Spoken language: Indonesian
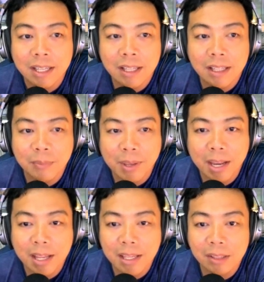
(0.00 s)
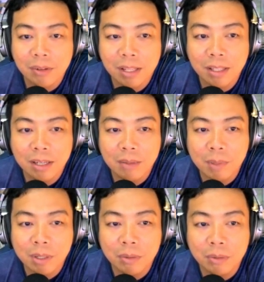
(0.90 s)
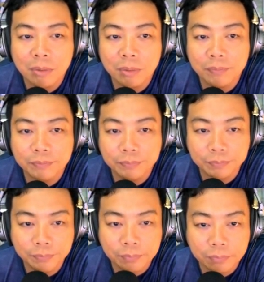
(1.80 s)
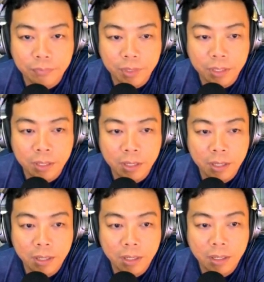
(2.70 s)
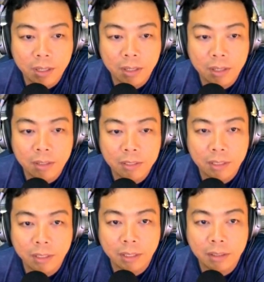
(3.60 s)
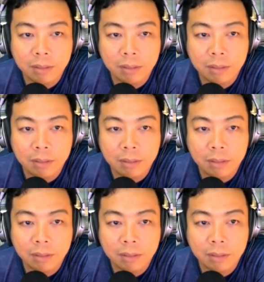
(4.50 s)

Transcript: Tapi adanya itu nanti di menu uh, setting,